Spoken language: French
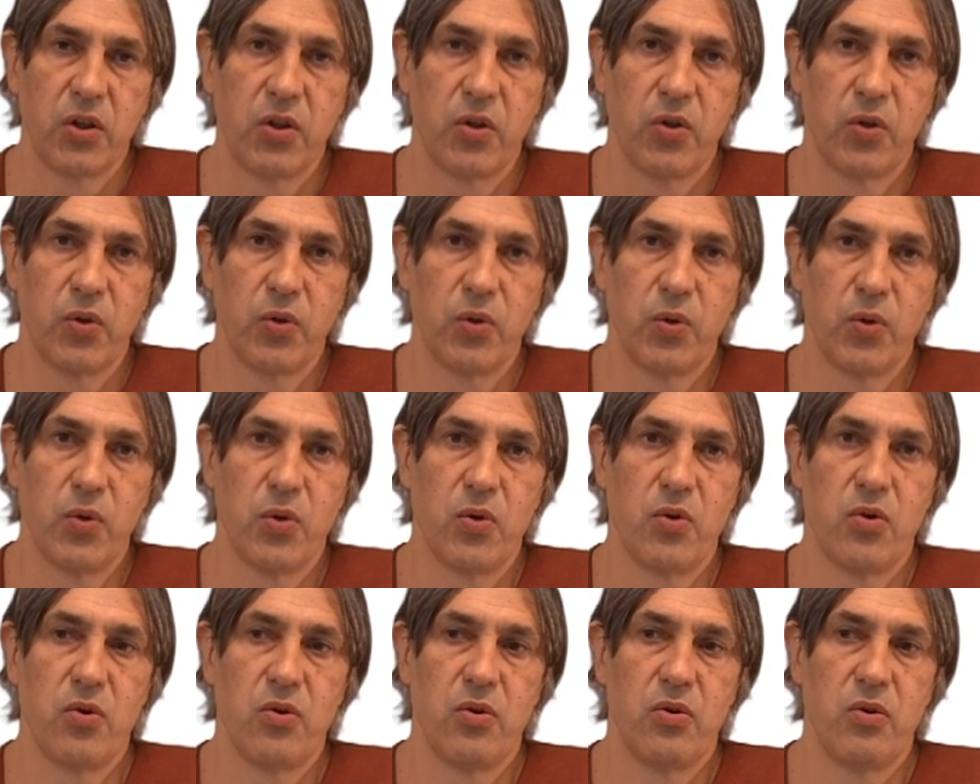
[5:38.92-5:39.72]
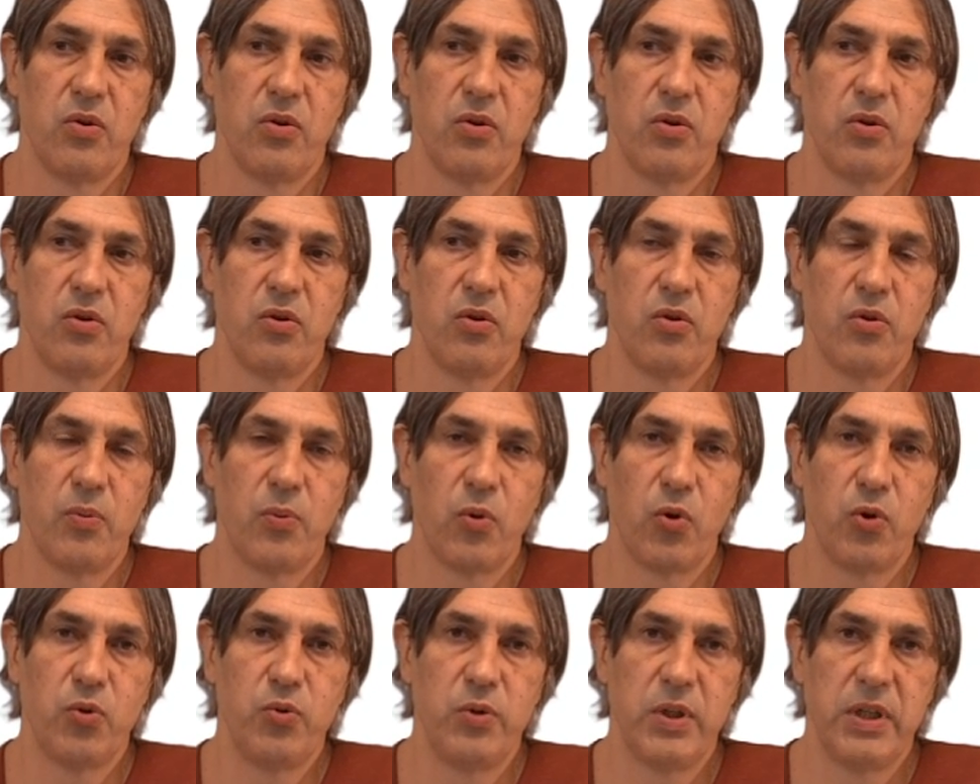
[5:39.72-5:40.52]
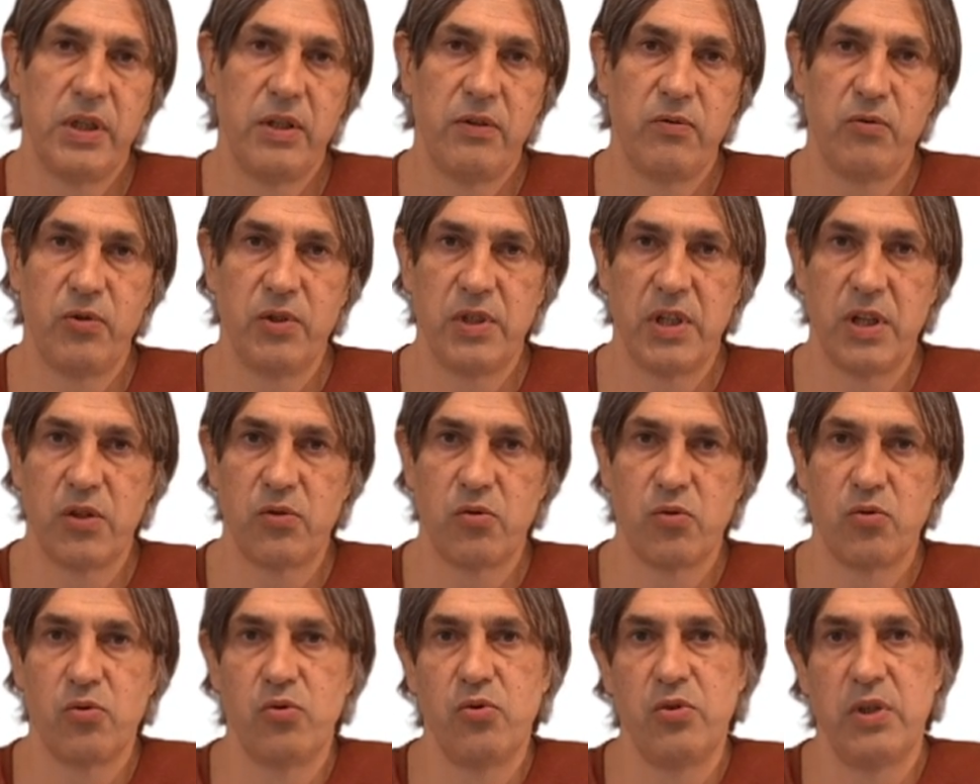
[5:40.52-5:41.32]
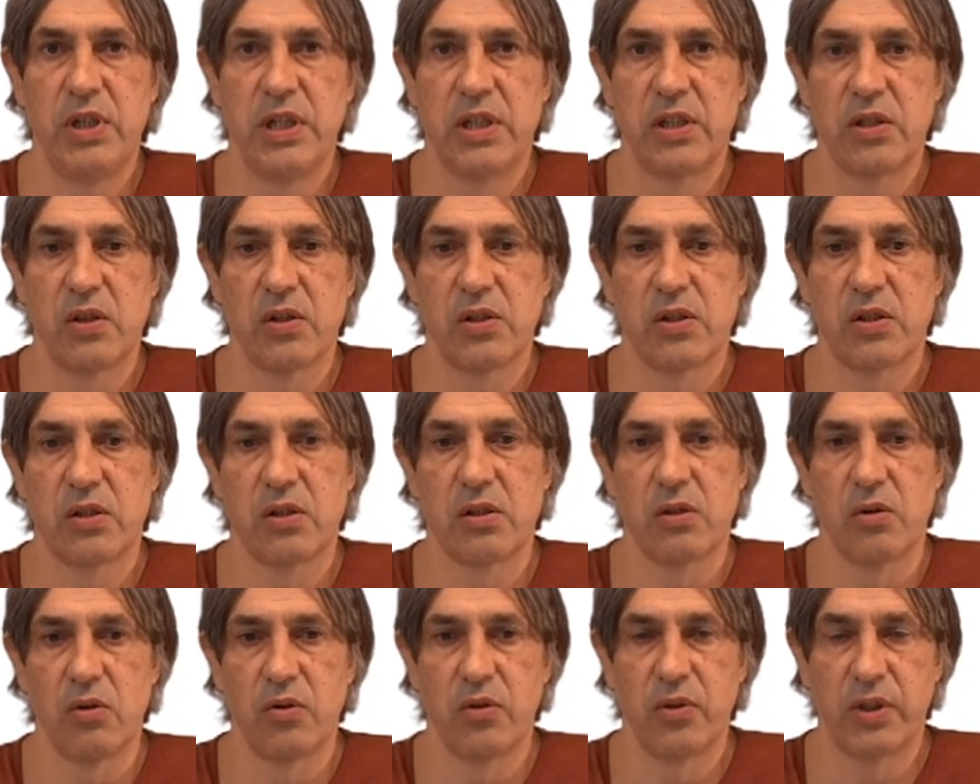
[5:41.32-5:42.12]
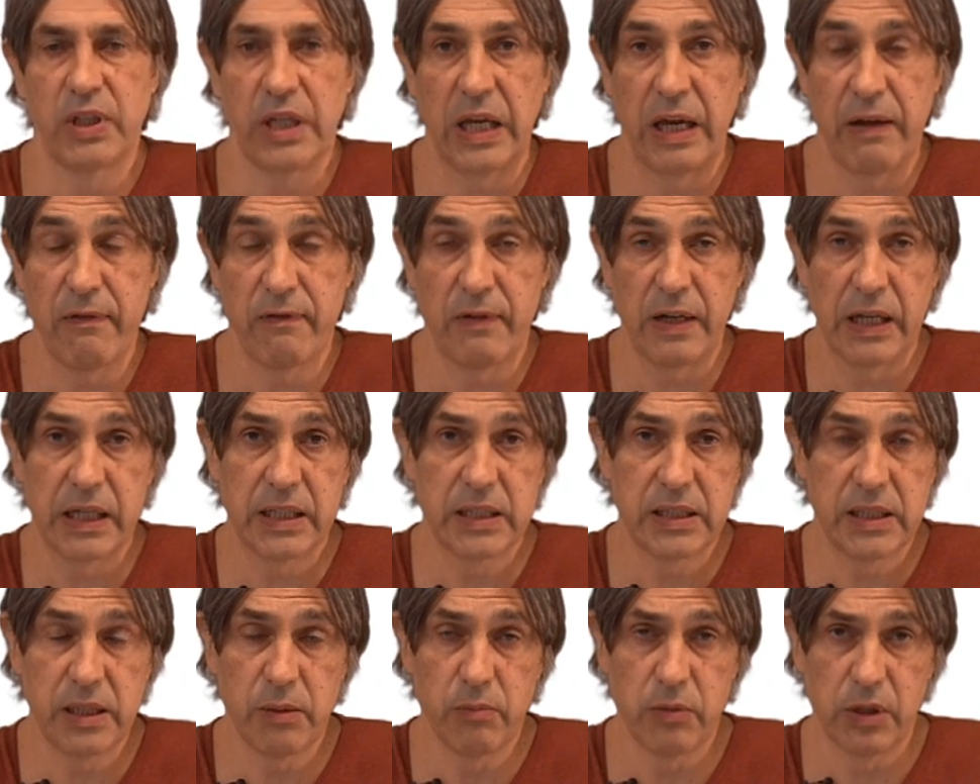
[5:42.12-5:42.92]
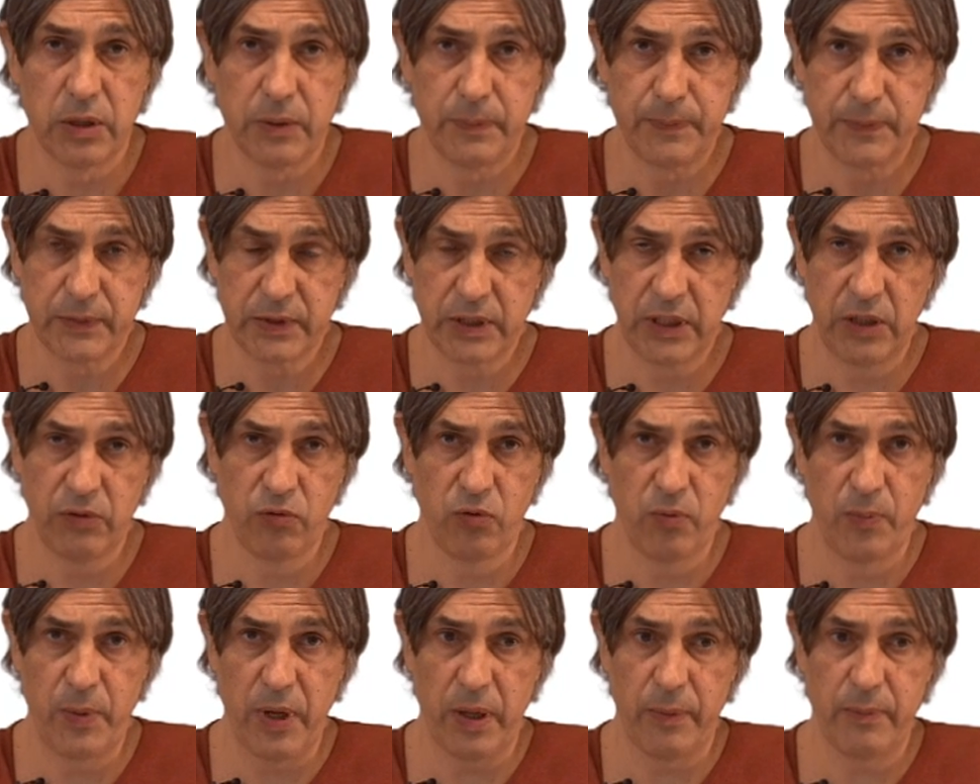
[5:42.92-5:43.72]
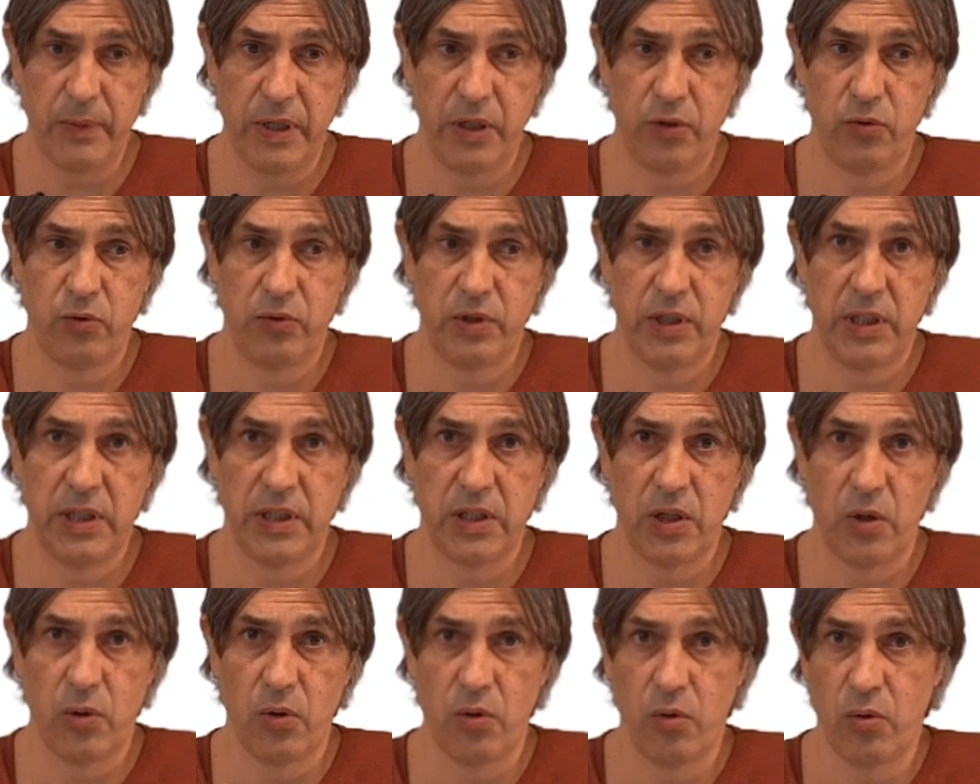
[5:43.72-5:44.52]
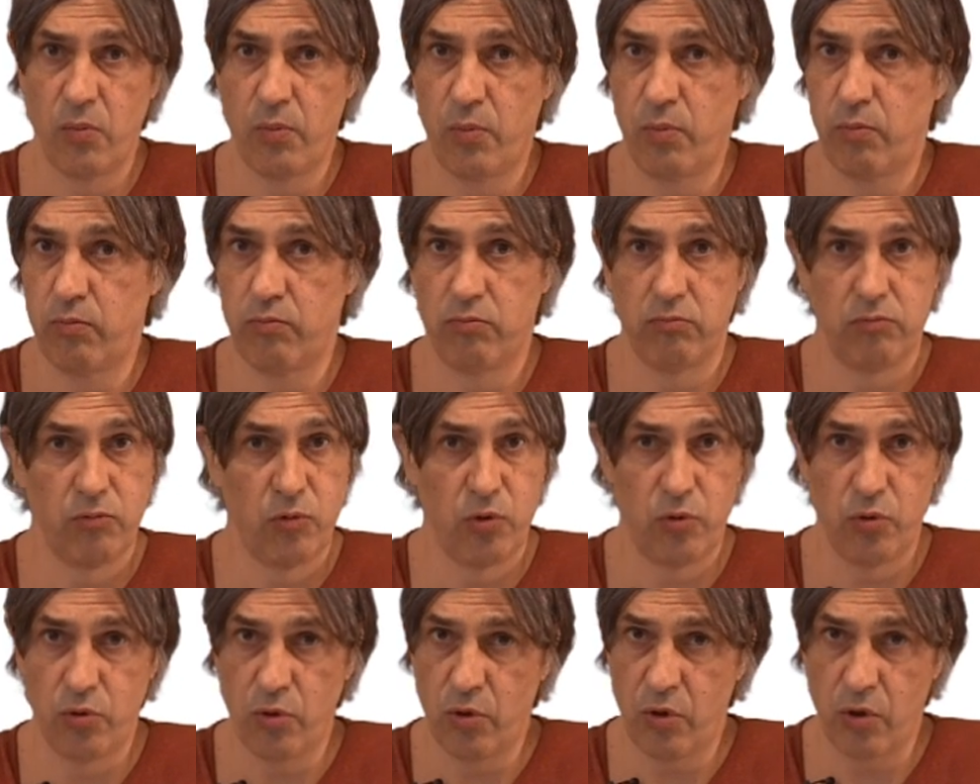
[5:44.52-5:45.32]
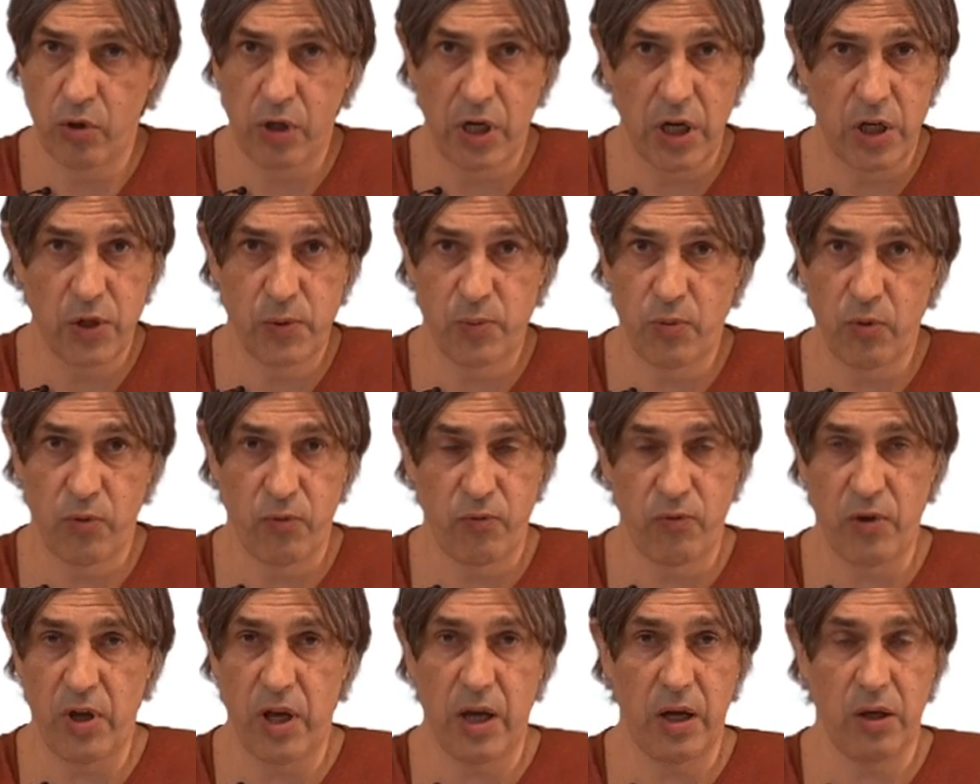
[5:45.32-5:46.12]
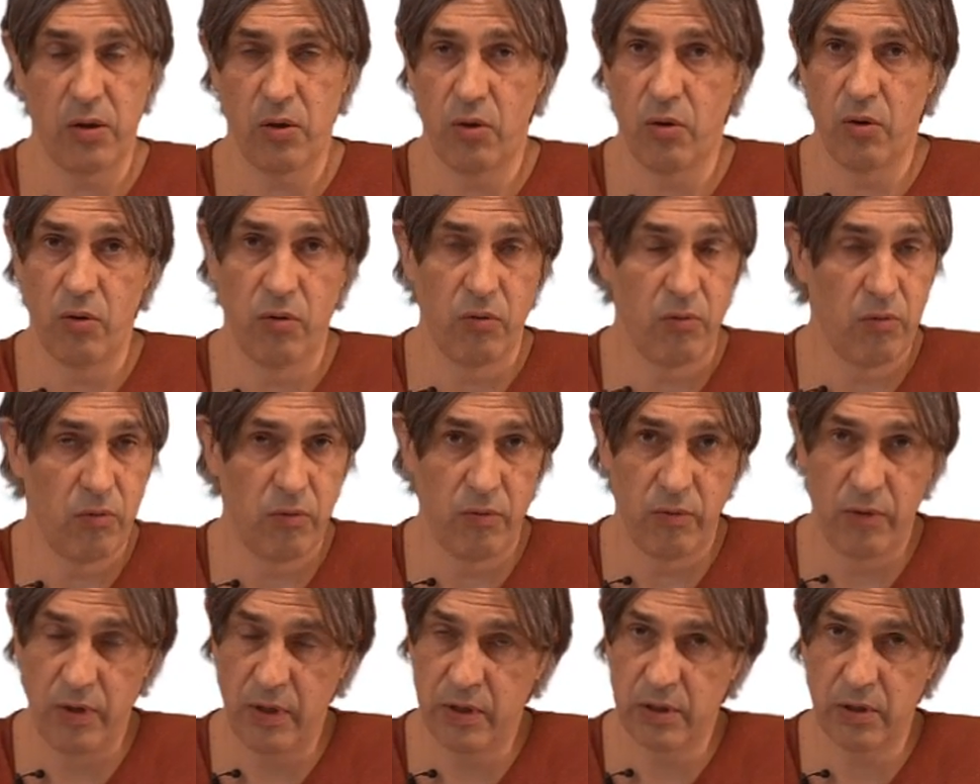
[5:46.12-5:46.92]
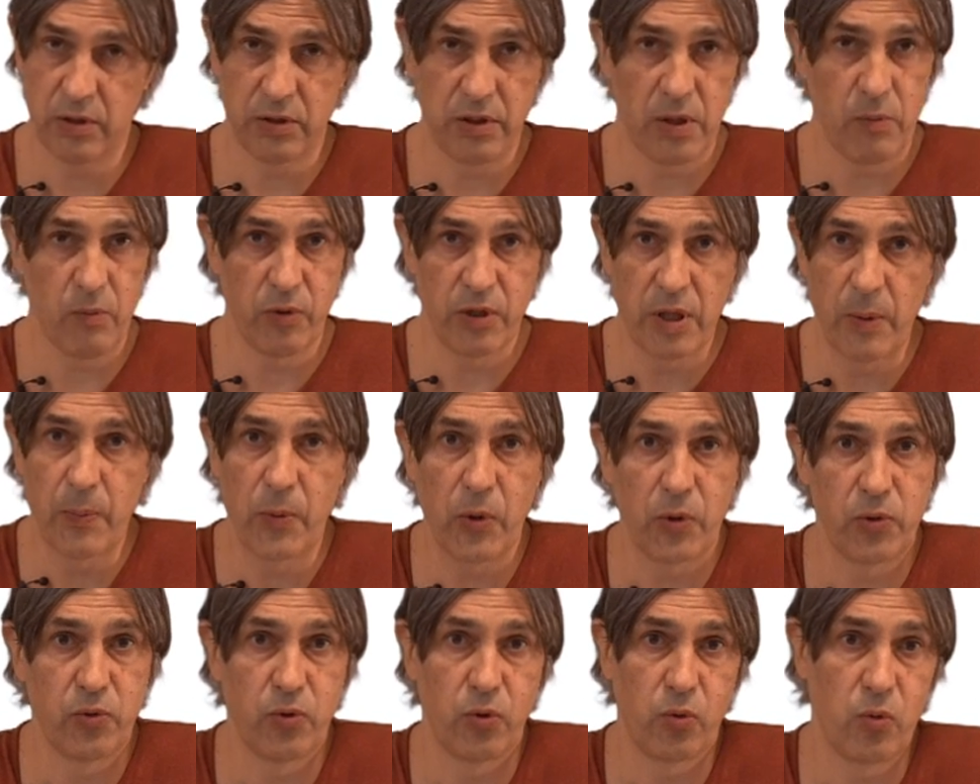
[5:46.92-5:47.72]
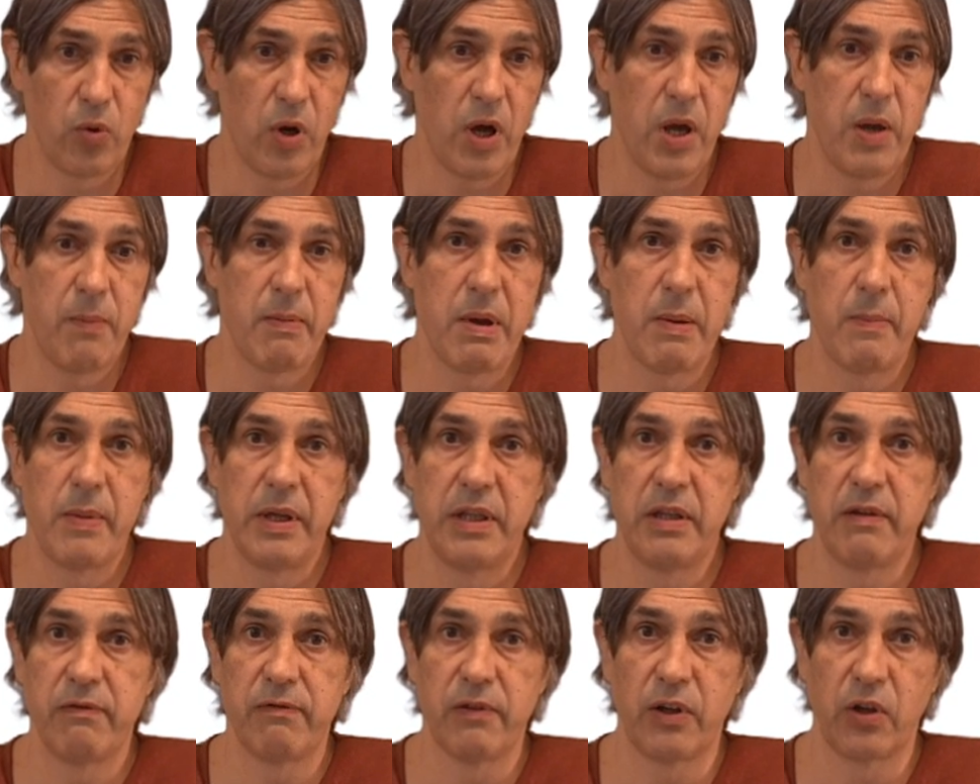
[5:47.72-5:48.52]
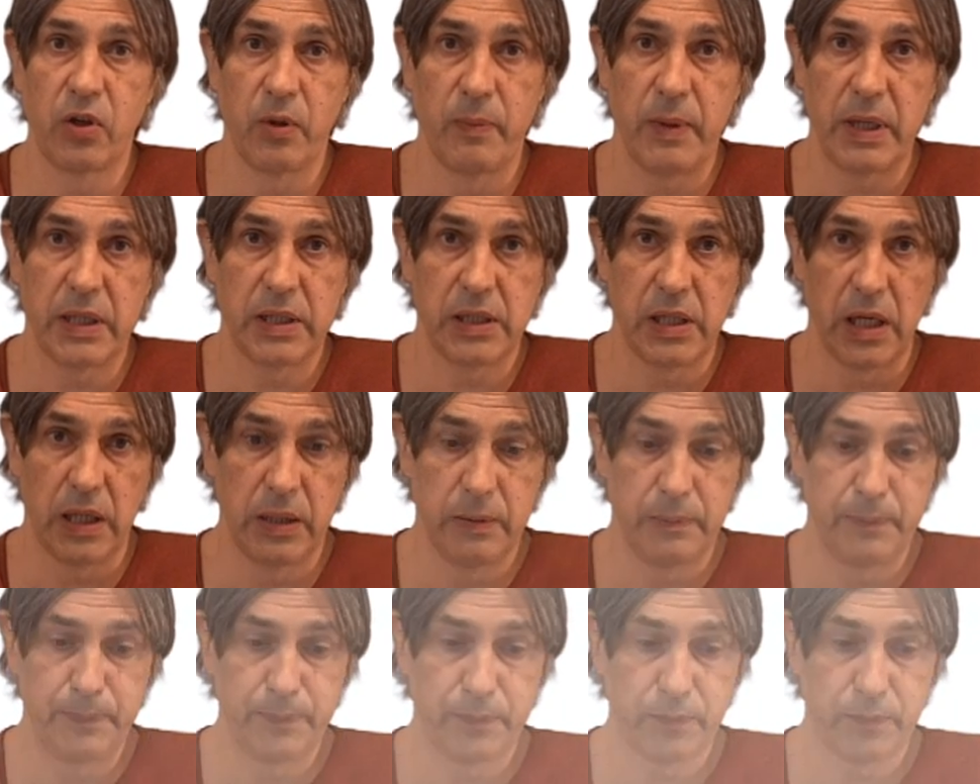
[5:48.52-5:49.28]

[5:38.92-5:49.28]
que le produit est diffusé sous une licence euh, très flexible qui vous permet d'utiliser le, langage pour faire euh, essentiellement n'importe quoi et même à des fins commerciales.